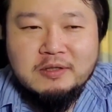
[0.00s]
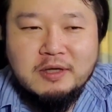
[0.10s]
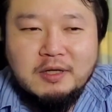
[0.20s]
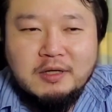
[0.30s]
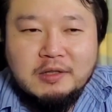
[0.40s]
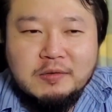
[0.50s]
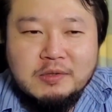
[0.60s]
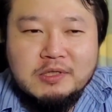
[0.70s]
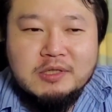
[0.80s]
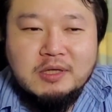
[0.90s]
なかなか
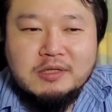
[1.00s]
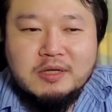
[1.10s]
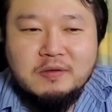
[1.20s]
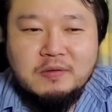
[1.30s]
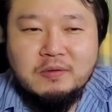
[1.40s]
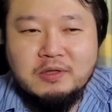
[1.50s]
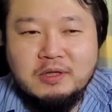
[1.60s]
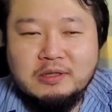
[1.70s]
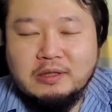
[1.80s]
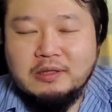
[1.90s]
時代錯誤に
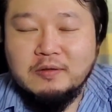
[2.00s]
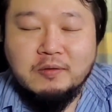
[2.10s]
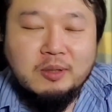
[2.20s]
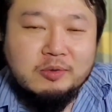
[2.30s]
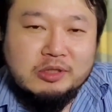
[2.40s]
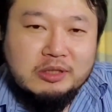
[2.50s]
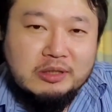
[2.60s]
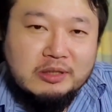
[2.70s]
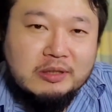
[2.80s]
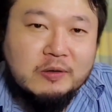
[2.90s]
なってきてるのかもしれ
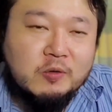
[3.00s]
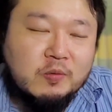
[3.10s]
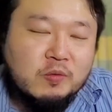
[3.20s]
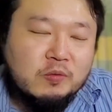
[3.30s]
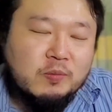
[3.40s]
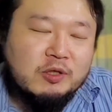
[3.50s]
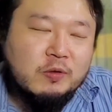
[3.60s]
ないんだけども、